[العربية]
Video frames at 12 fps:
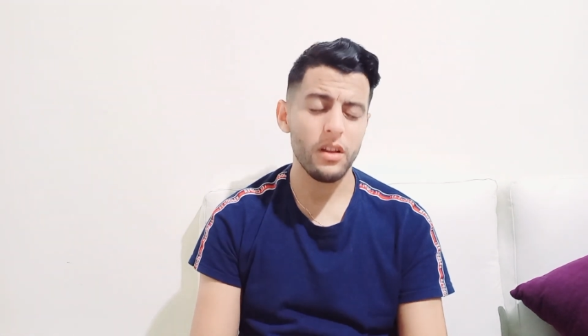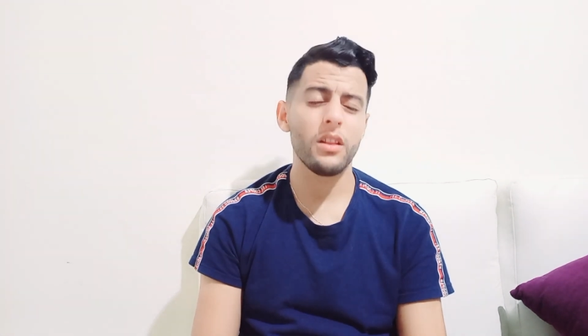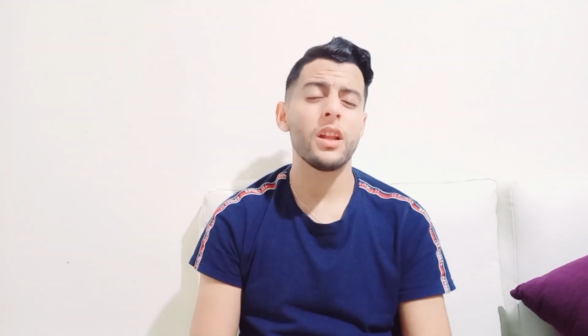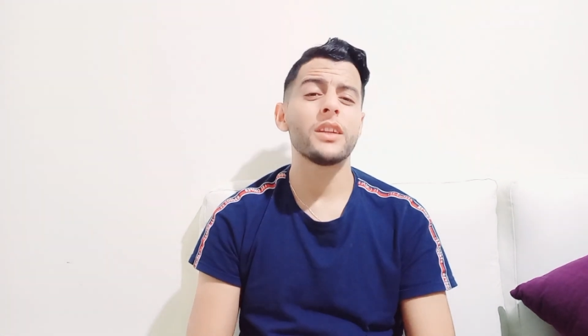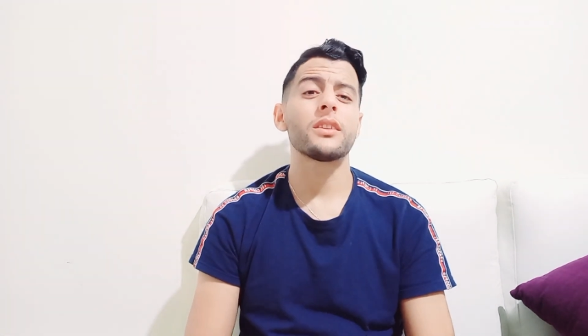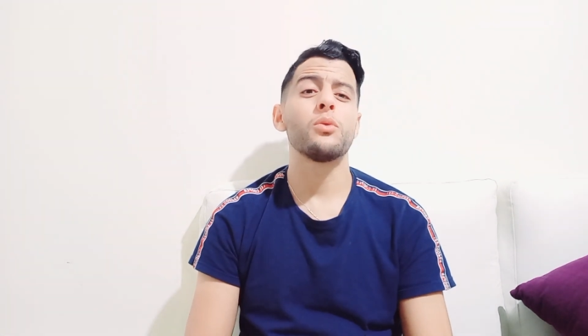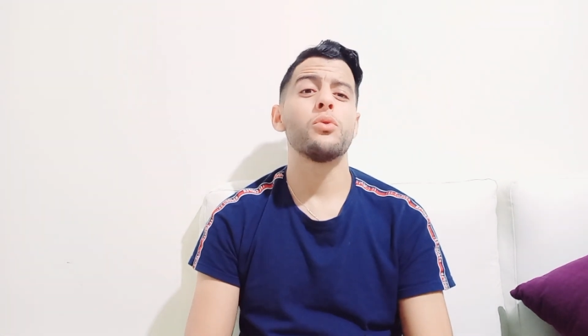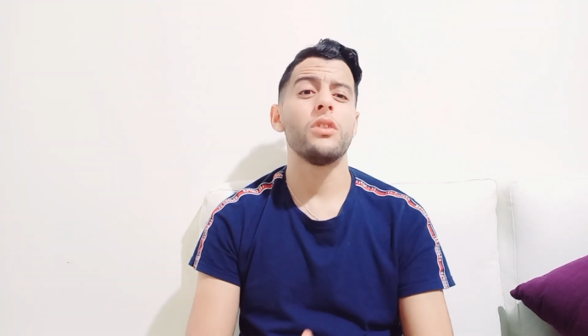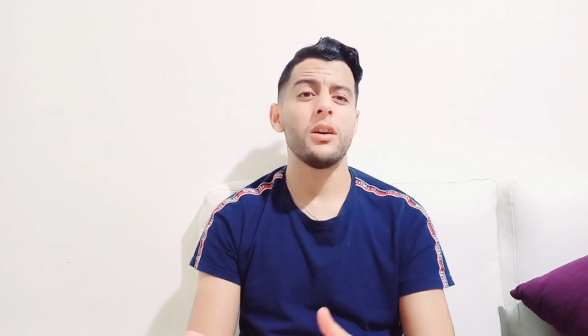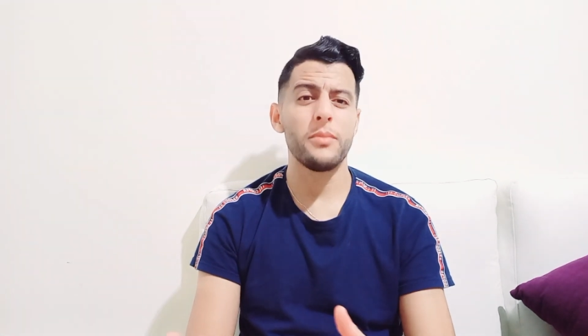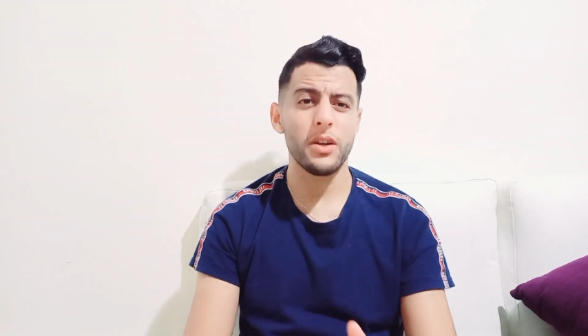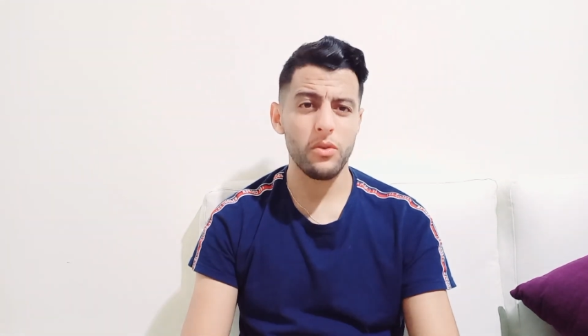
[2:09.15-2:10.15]
الله يطول
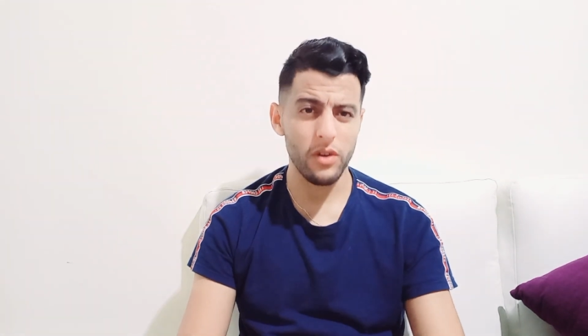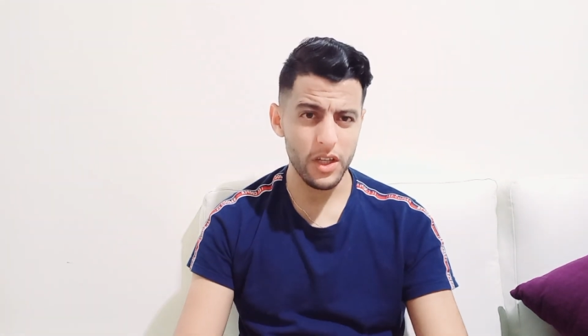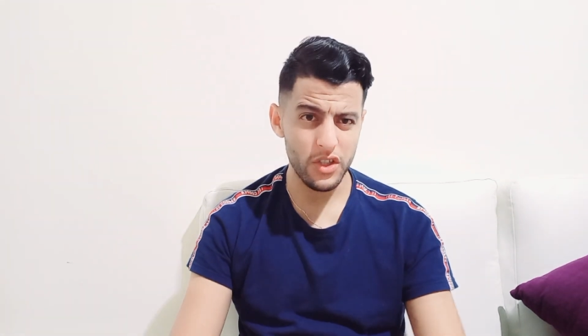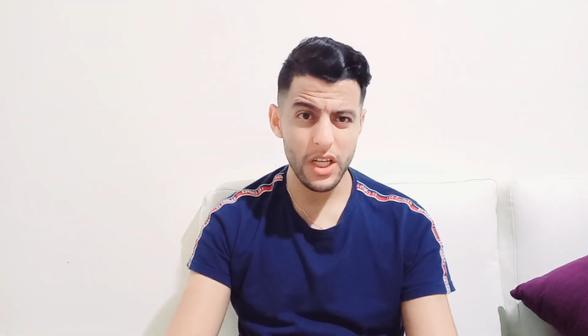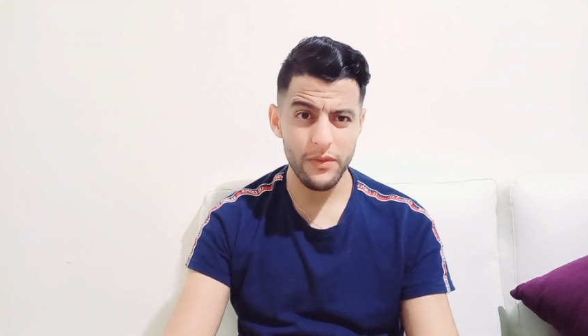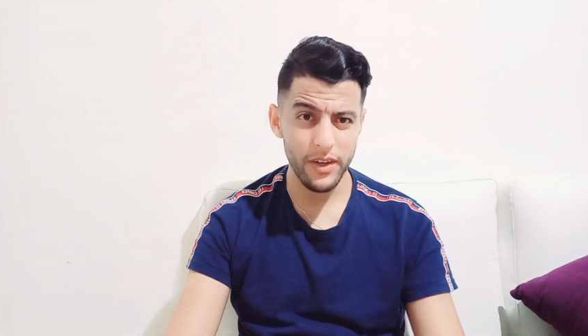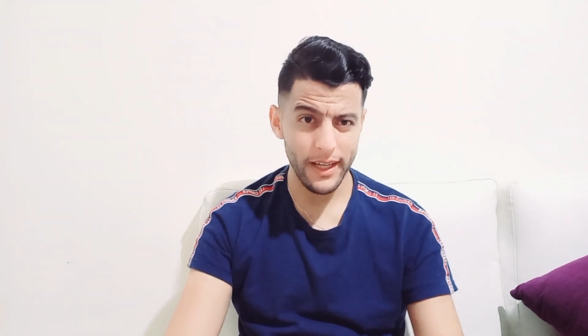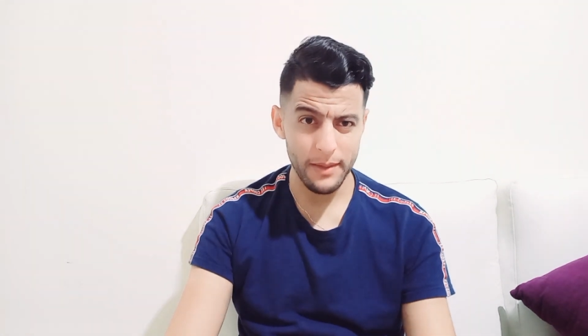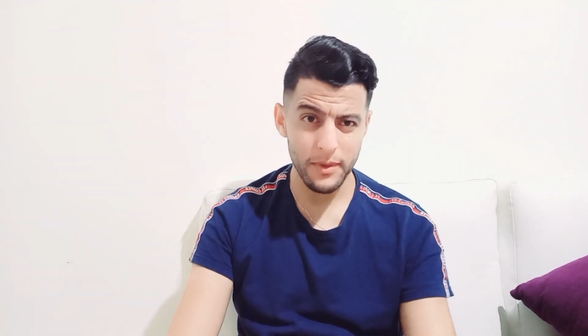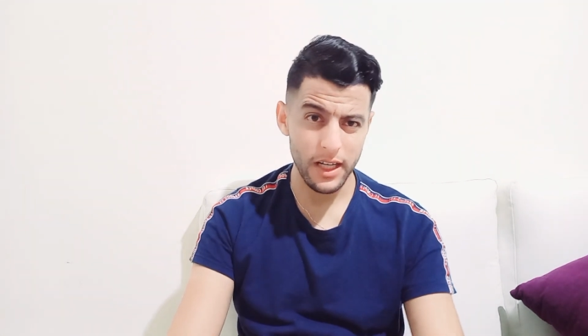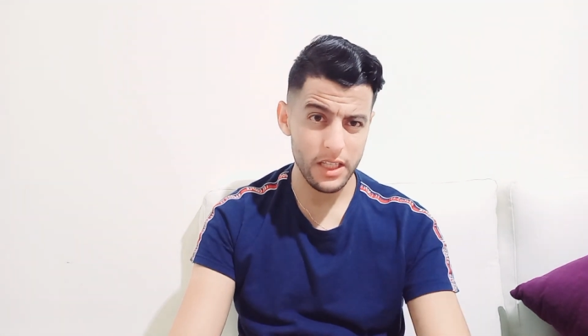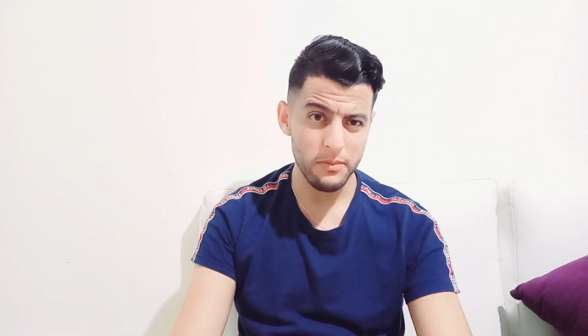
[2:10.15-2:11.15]
عمرك والله يشافيك حنا
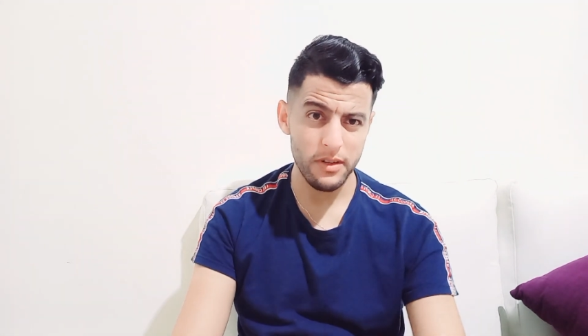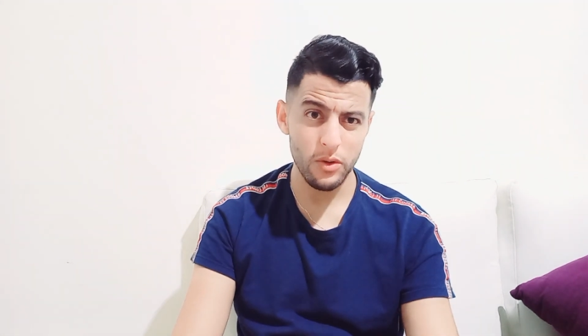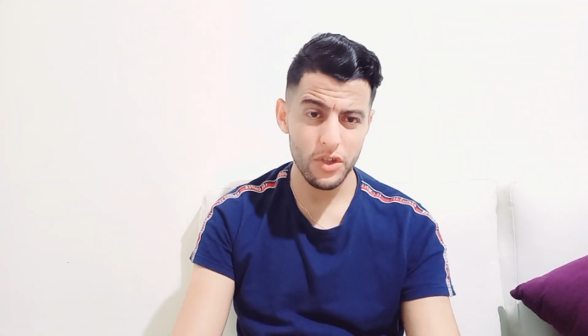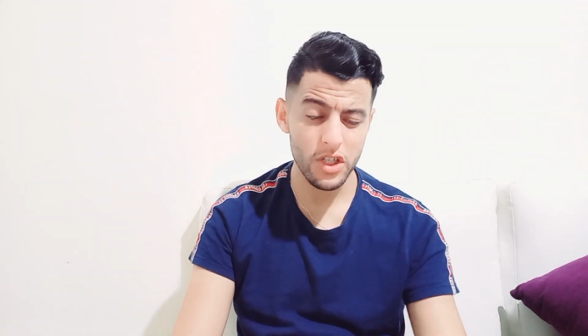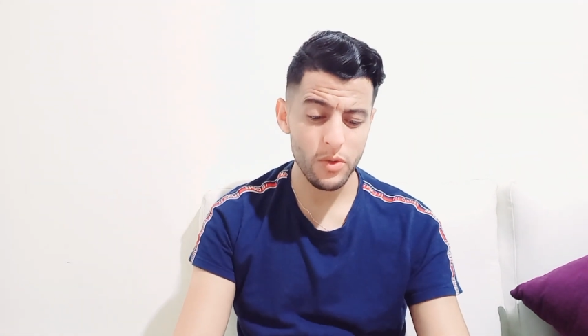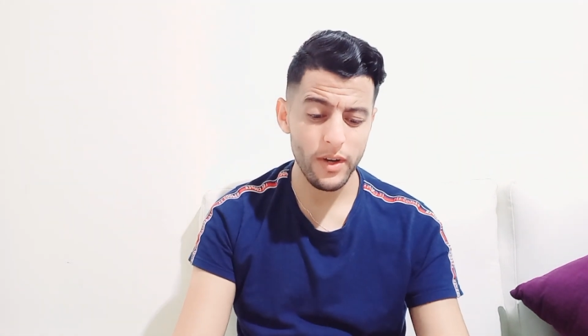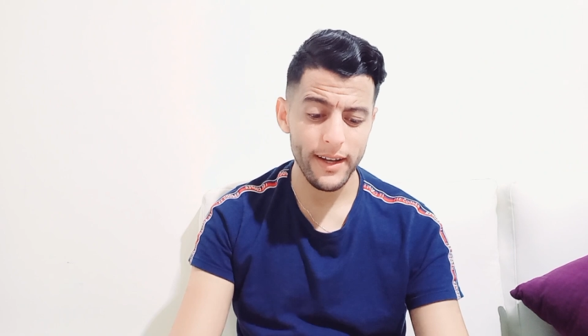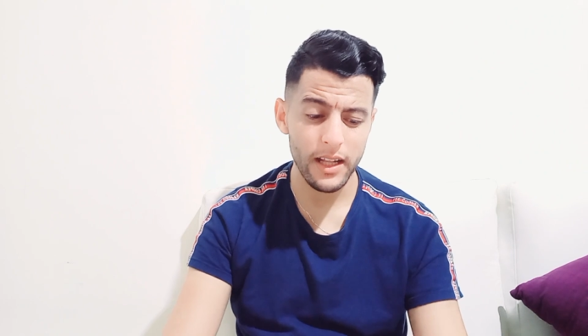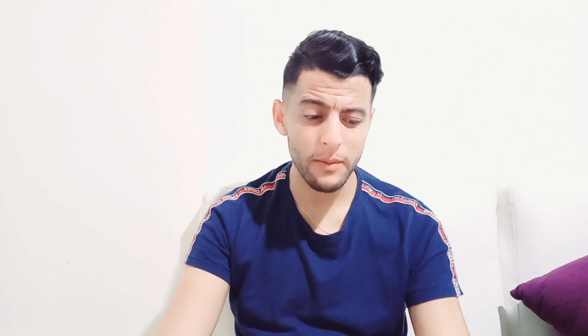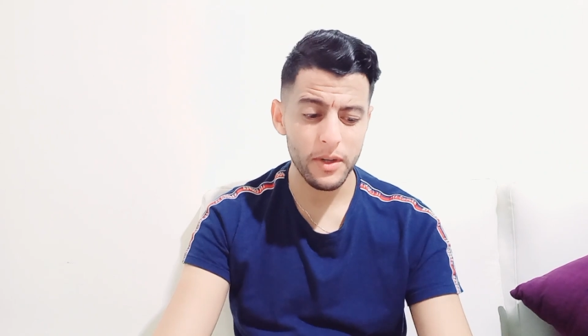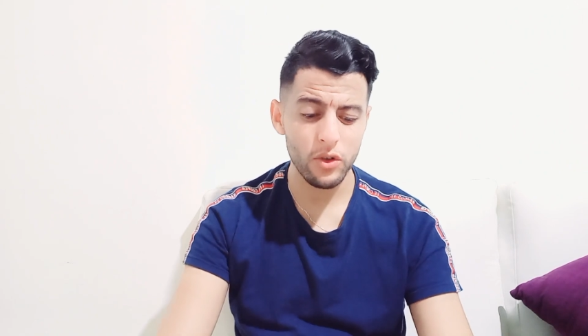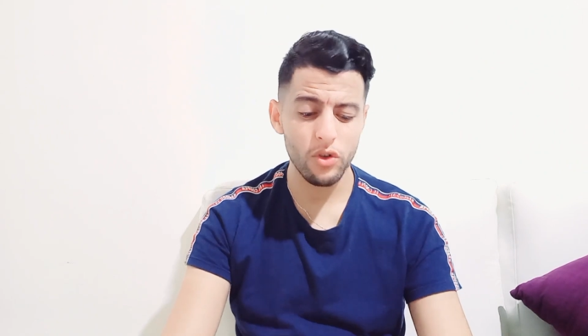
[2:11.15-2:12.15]
ما كنتمنوا حتى شي واحد
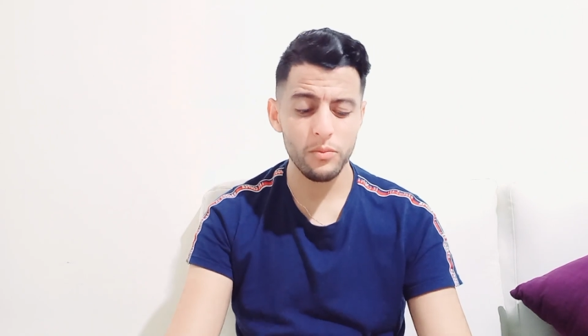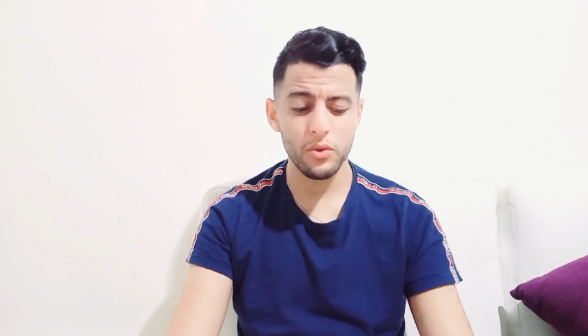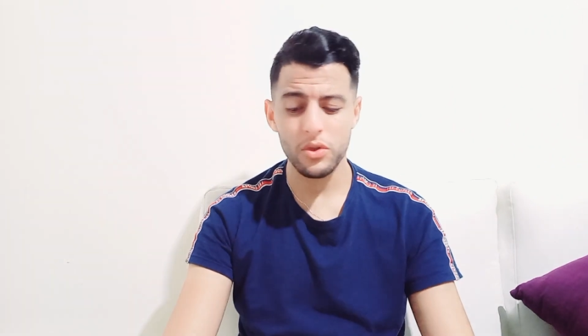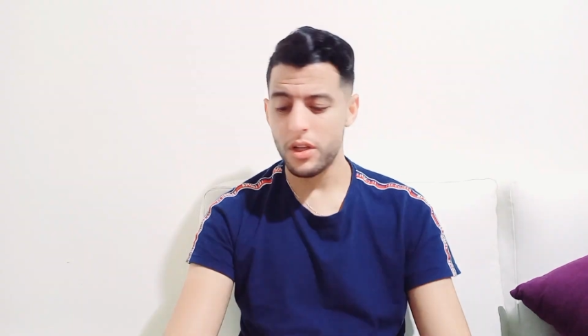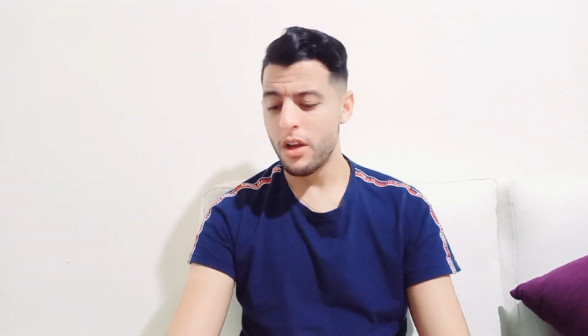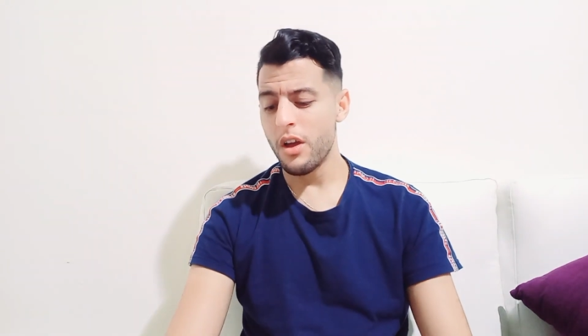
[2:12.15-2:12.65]
المرض الموت